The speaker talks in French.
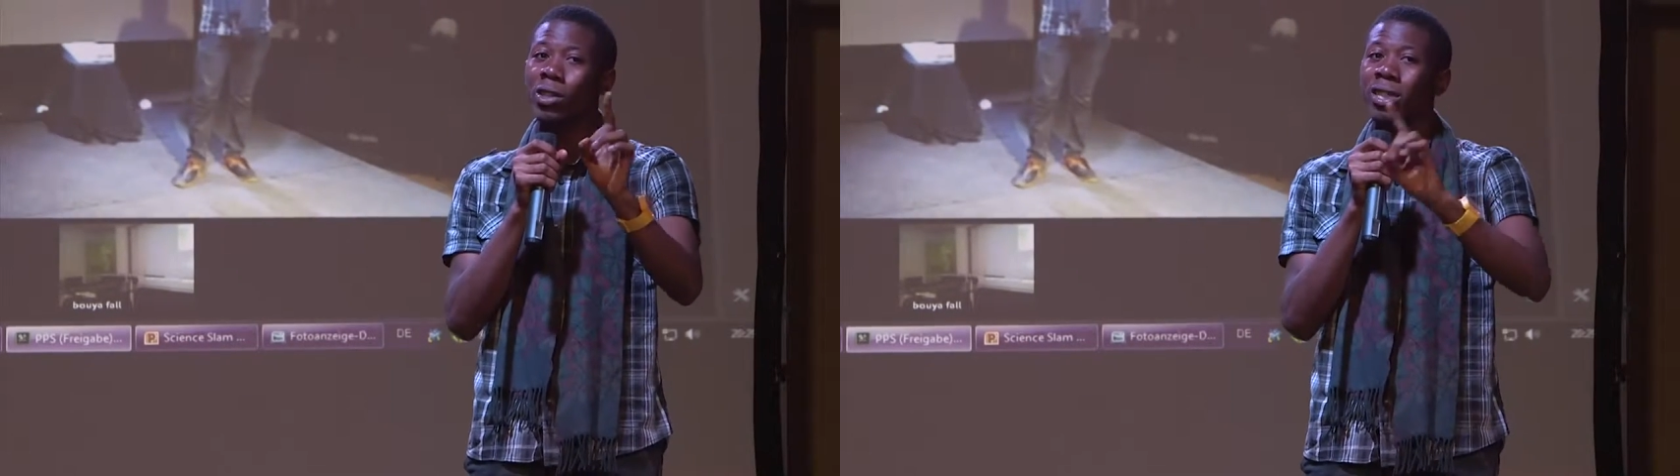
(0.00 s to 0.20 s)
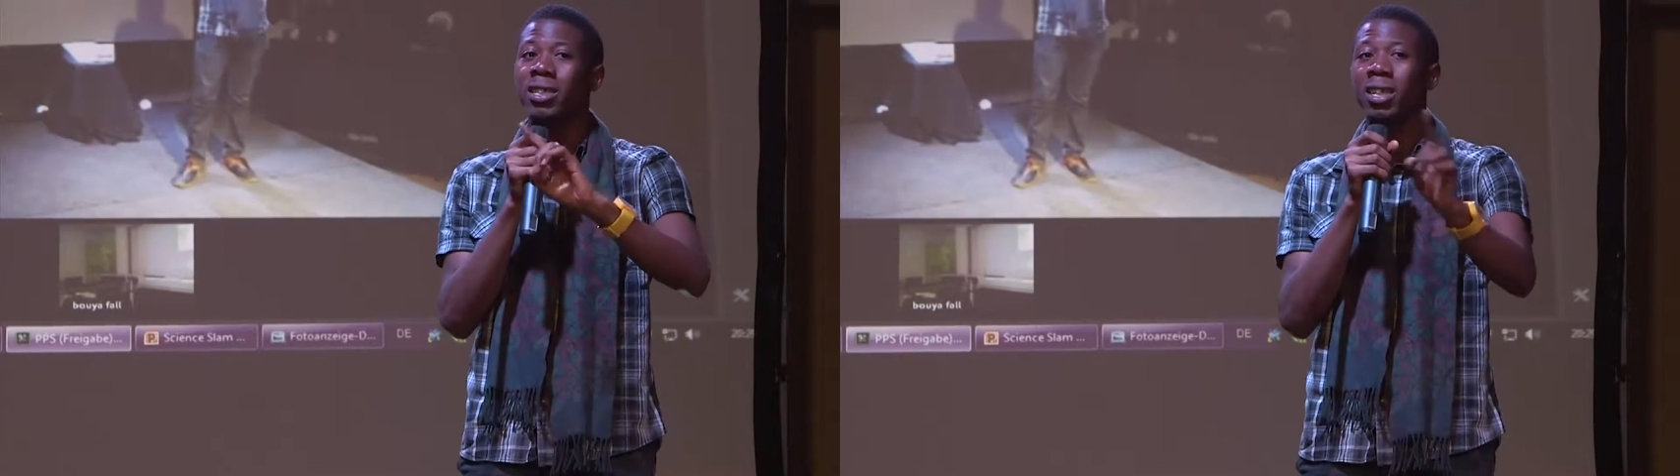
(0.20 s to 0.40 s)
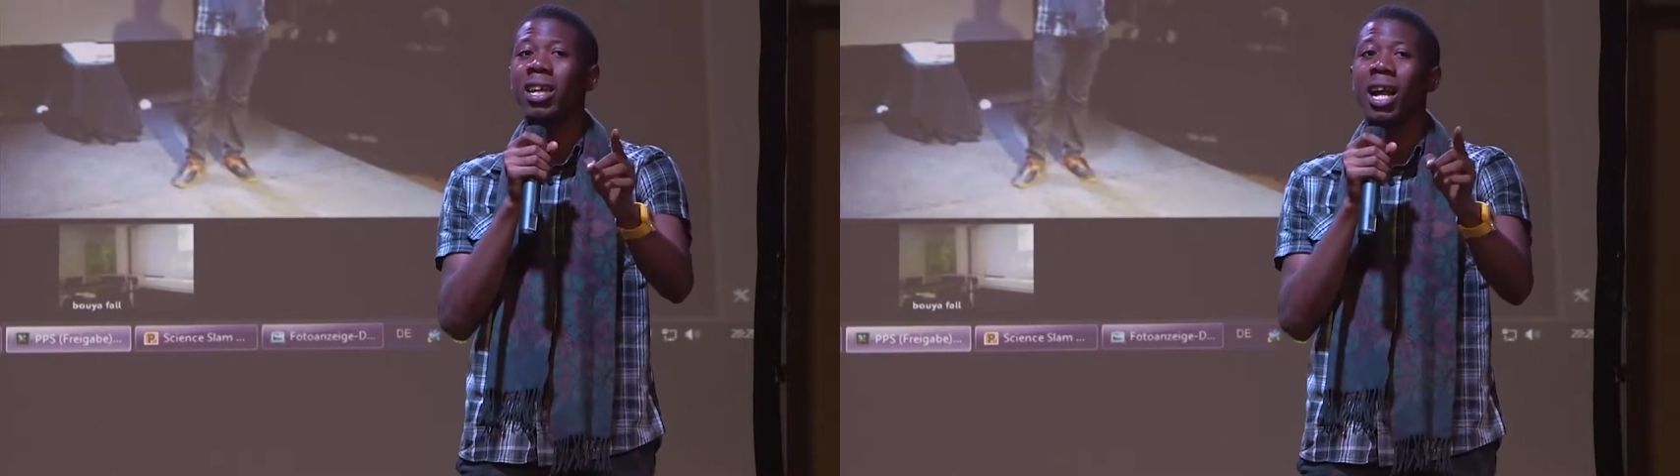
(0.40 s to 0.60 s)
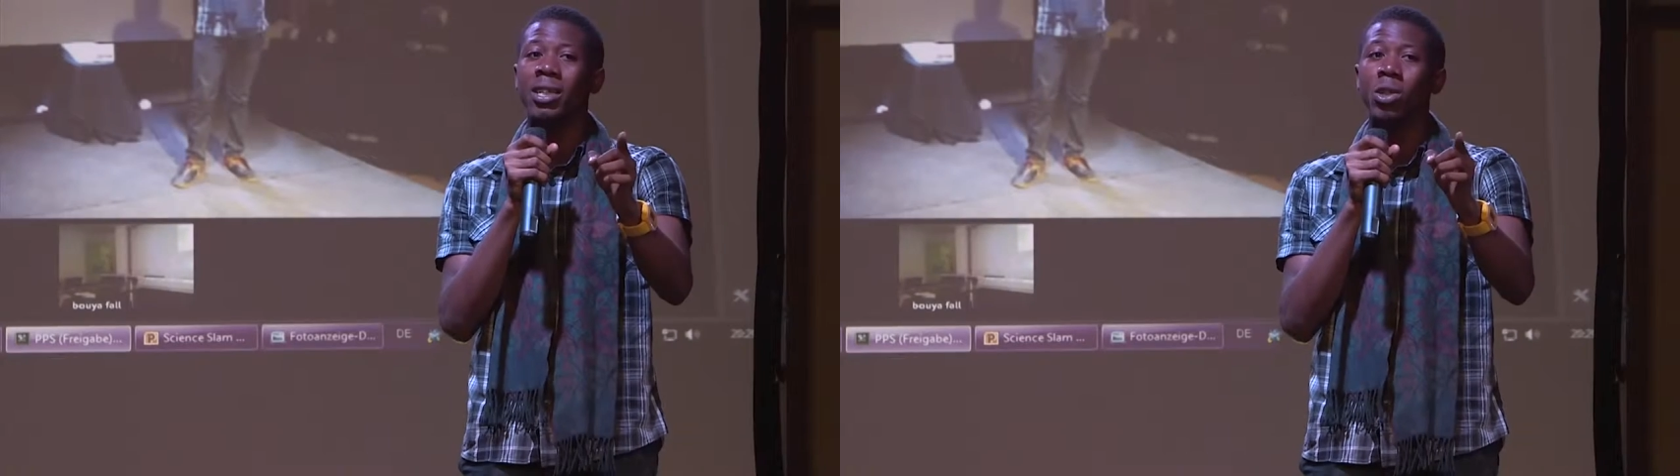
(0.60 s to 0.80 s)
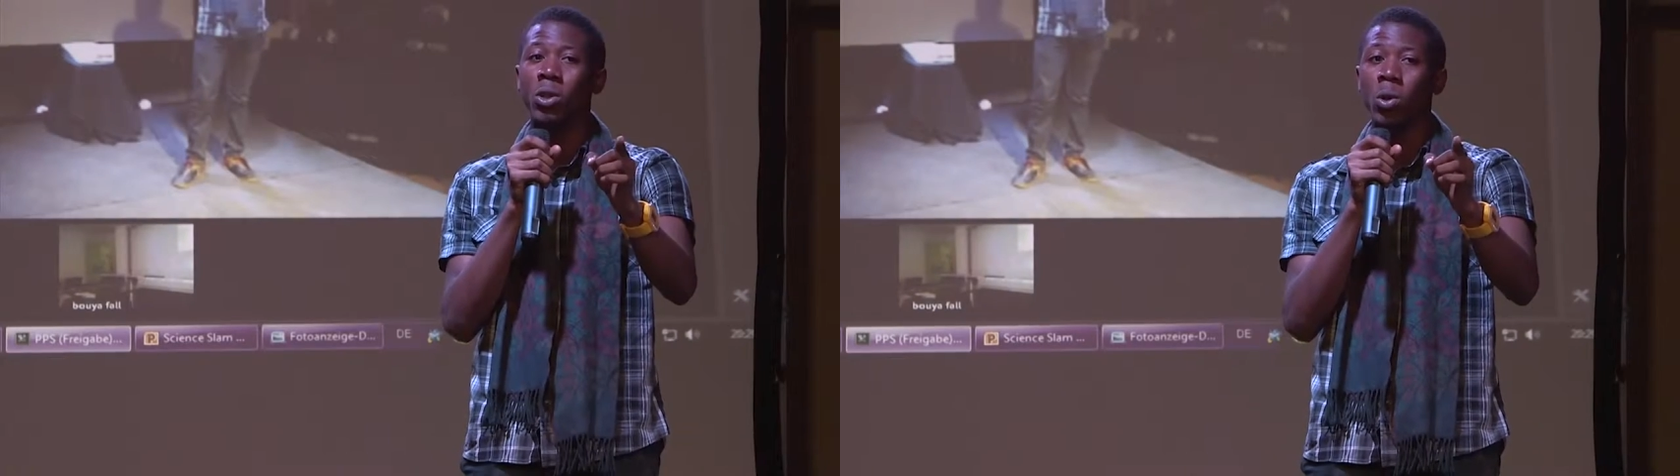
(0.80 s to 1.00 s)
tu sais ce qu'il a
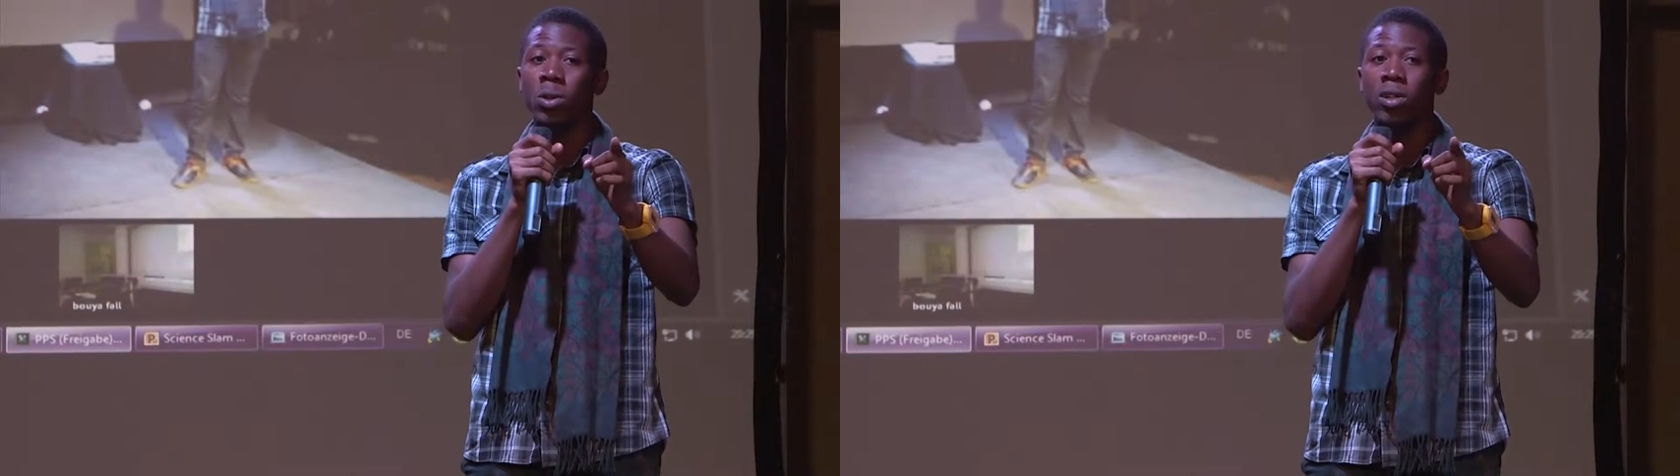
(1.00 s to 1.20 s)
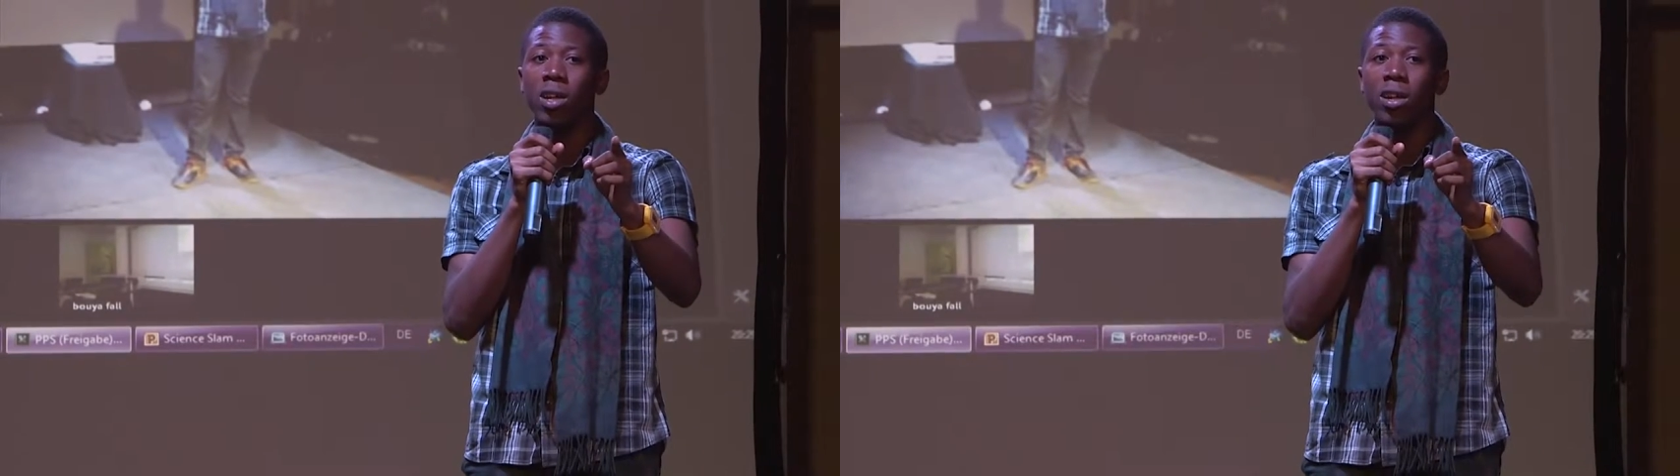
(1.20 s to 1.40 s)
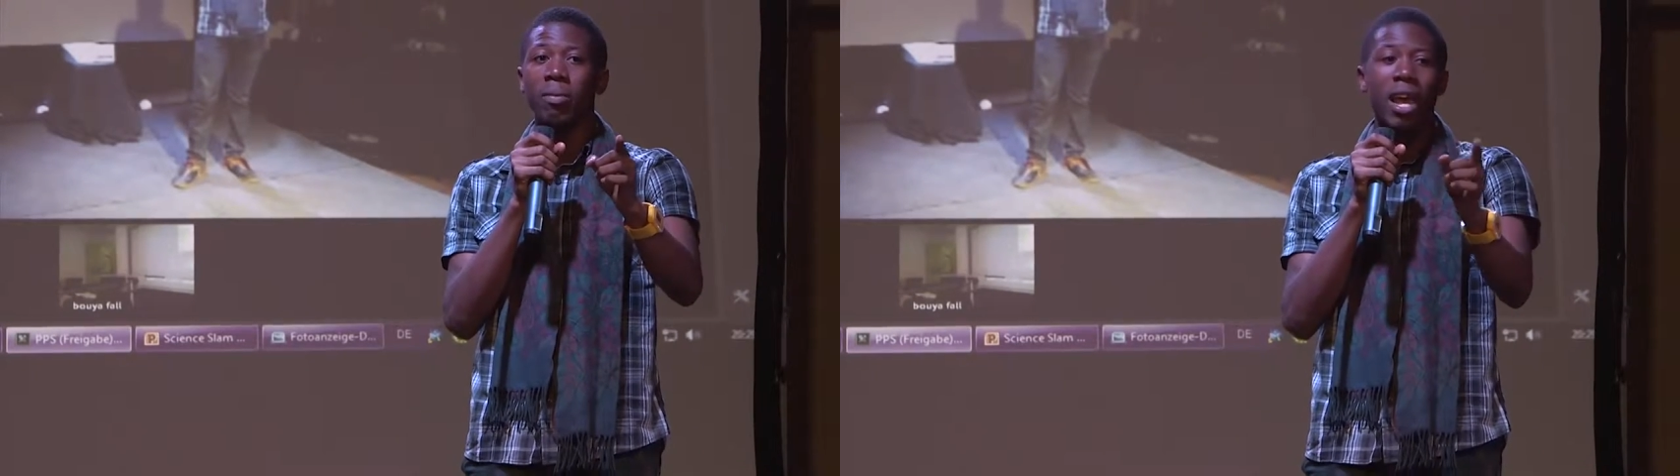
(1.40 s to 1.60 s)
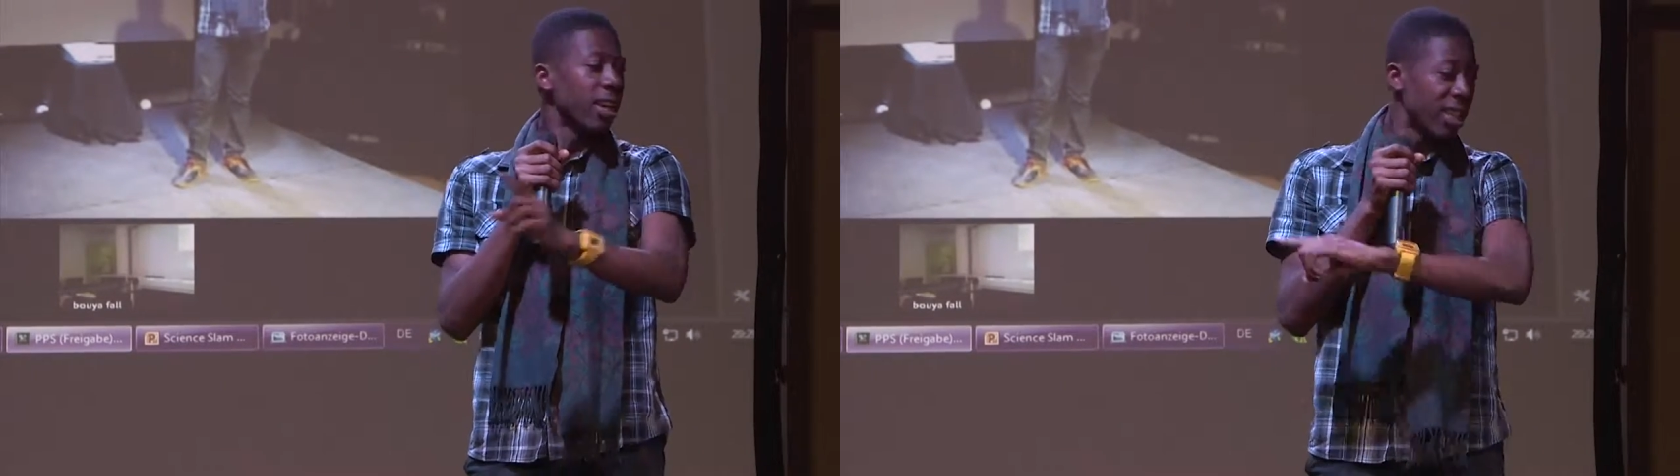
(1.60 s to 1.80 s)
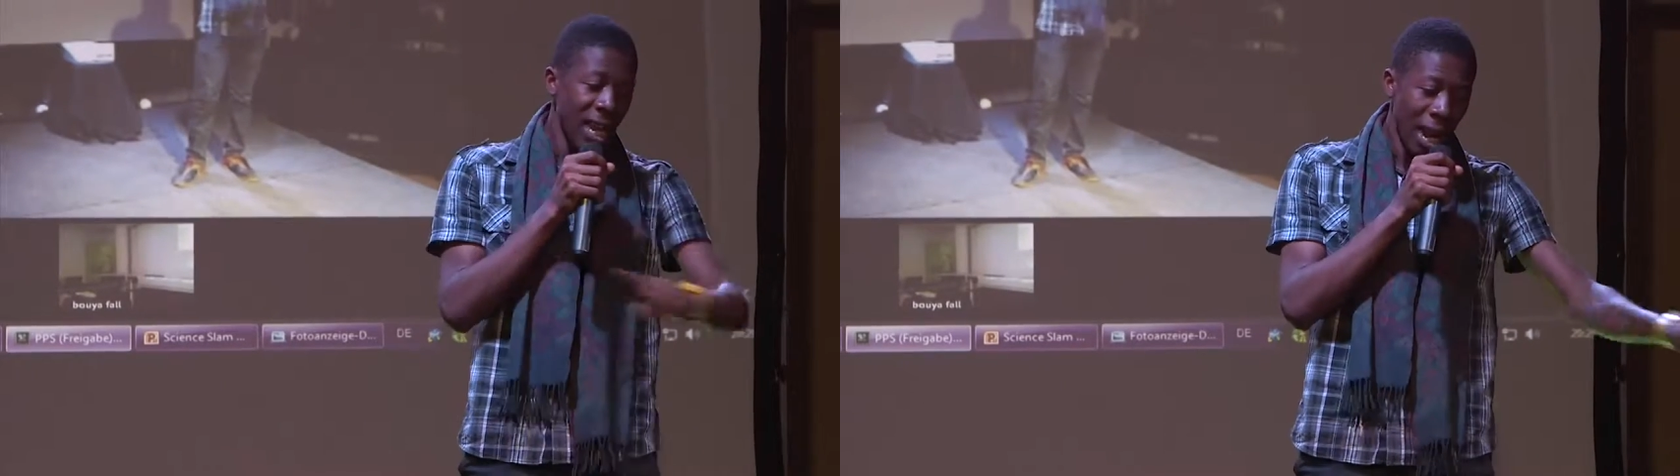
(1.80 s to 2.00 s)
dit aux autres
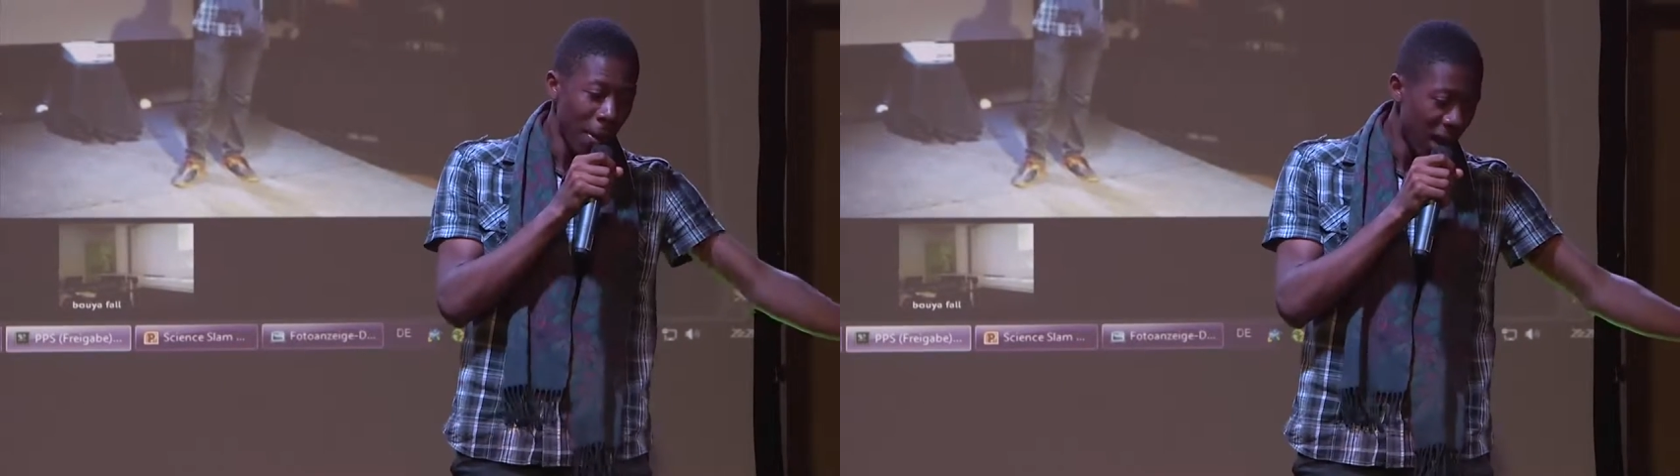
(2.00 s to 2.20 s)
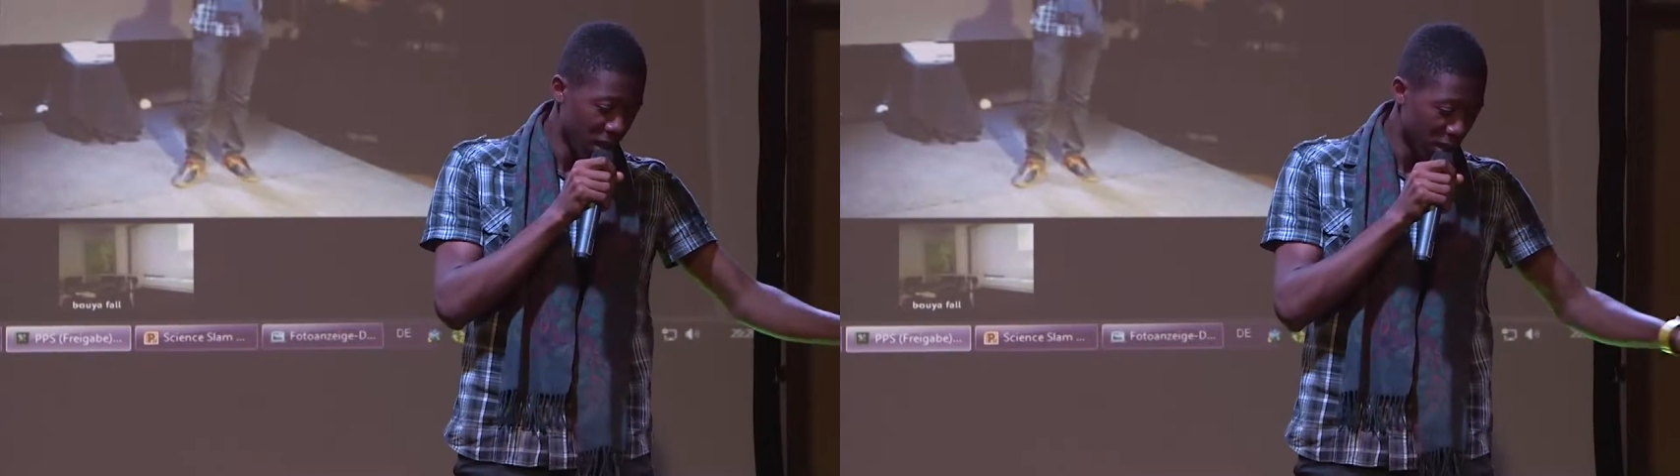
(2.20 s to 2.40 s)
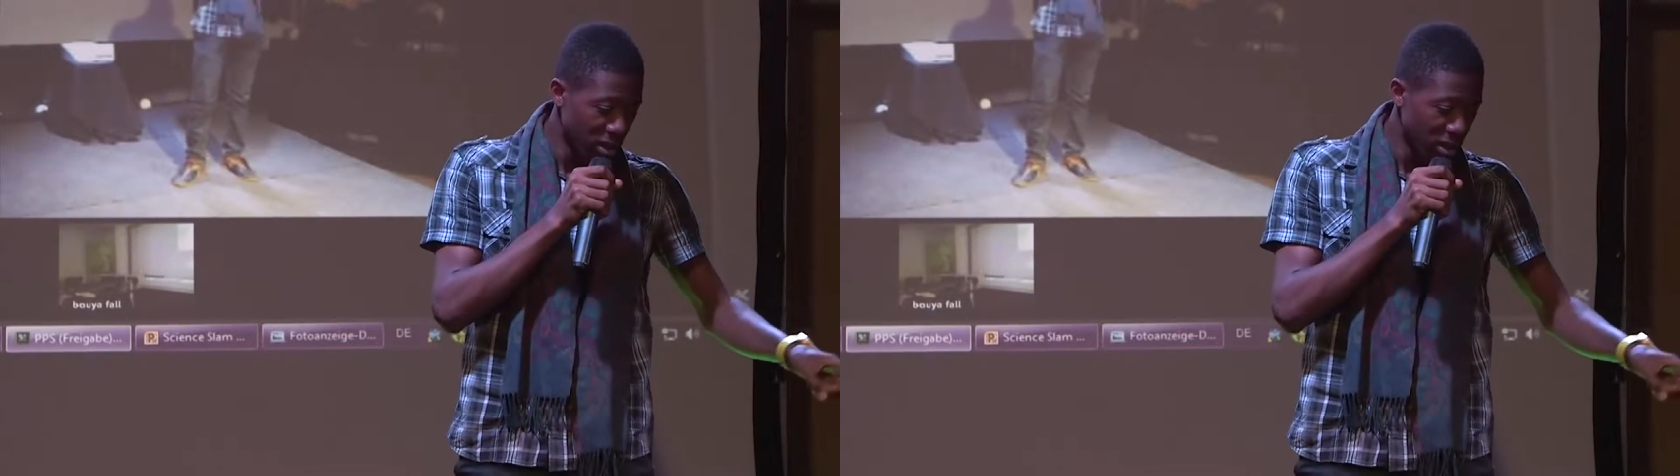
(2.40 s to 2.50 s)
Quittez là-bas.